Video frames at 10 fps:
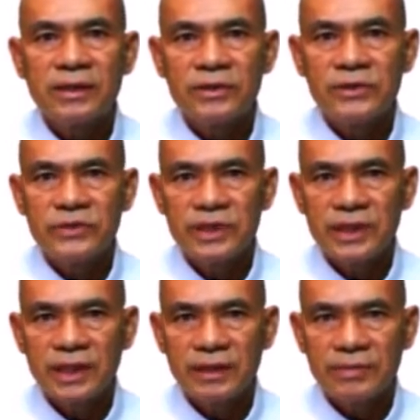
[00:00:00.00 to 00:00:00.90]
ของชีวิต
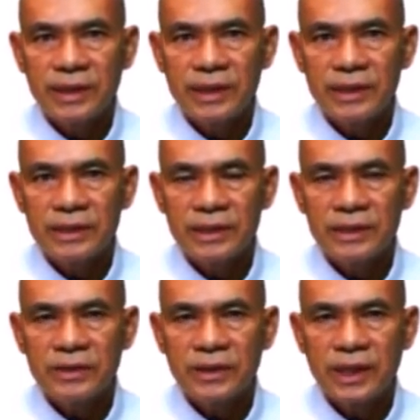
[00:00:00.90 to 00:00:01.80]
ในประเด็นที่ต
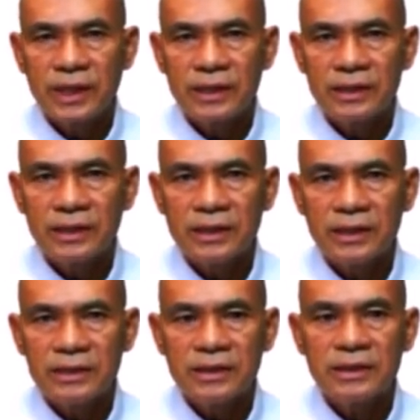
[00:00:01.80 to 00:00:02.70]
รงกัน
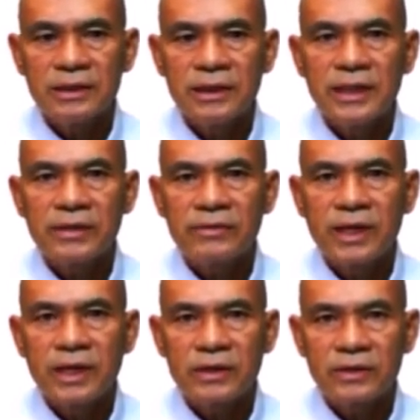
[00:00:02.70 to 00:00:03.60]
ซึ่งเรียกว่า
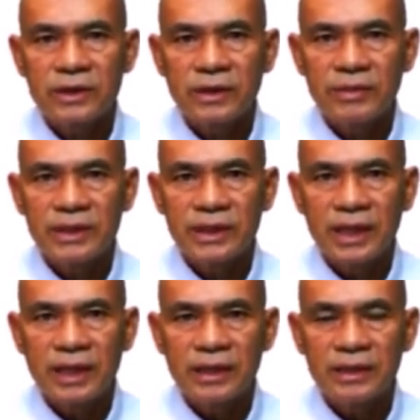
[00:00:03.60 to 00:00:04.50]
กฎธรรมชา
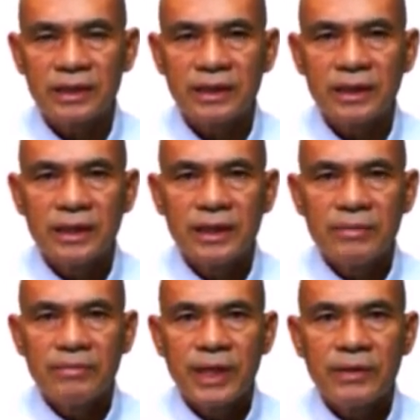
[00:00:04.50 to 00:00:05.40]
ติ
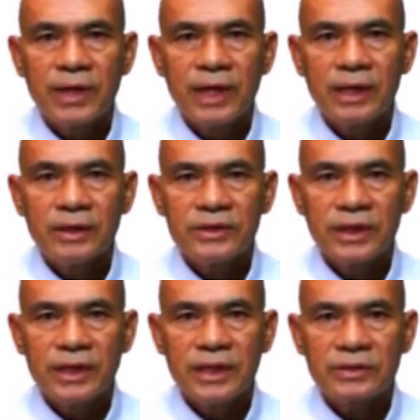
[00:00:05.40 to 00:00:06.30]
แม้ว่าเราจะ
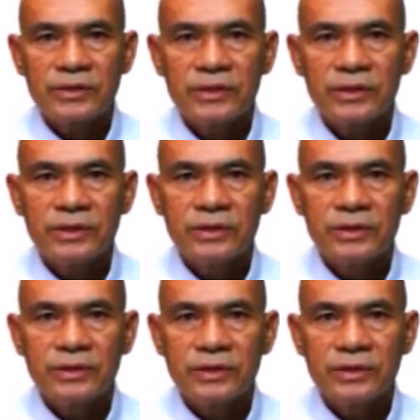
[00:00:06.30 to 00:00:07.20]
เรียกชื่อ
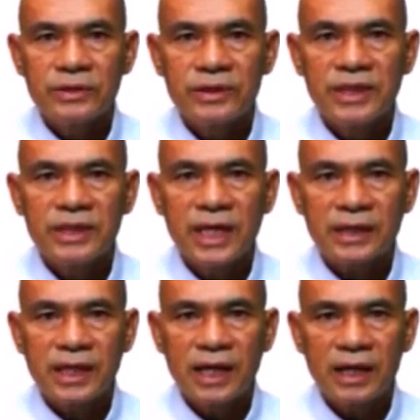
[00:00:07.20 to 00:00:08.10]
ที่แตก
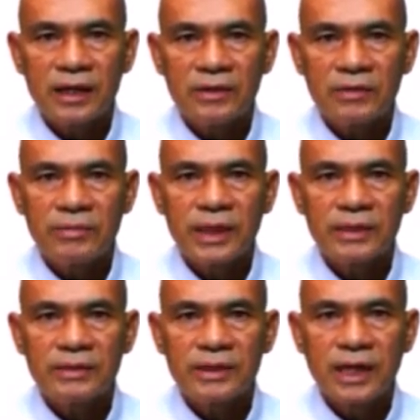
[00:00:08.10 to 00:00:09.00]
ต่างกันออกไป
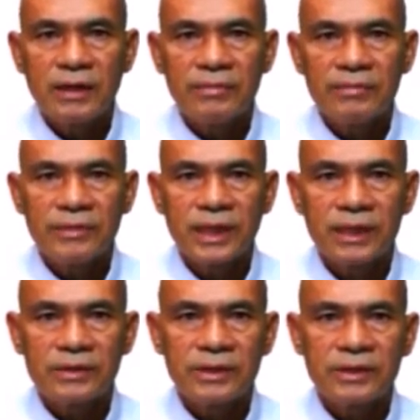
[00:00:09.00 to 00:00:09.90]
ก็ตาม แต่
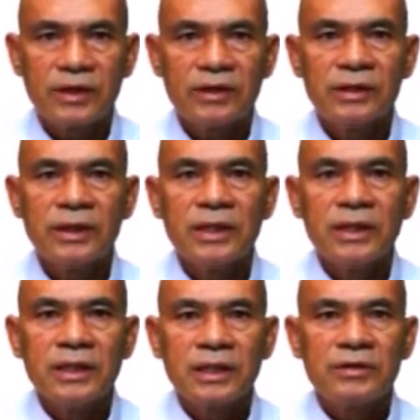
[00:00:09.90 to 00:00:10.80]
เราจะต้อง
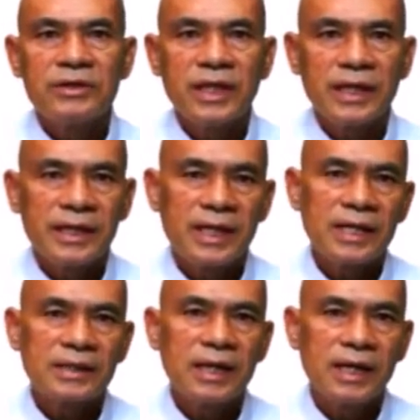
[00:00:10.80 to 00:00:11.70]
เข้าใจรา
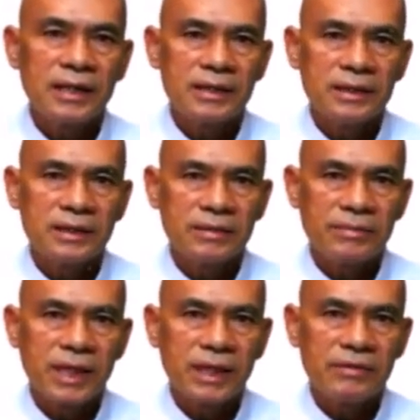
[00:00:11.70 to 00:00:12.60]
กฐาน
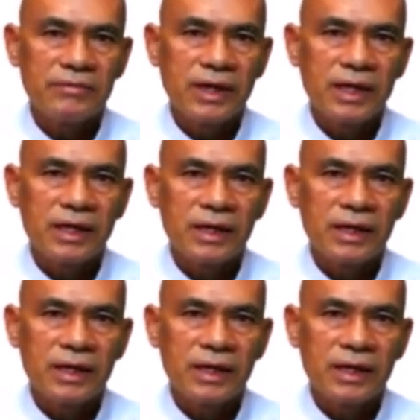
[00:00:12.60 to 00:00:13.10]
สำคัญว่า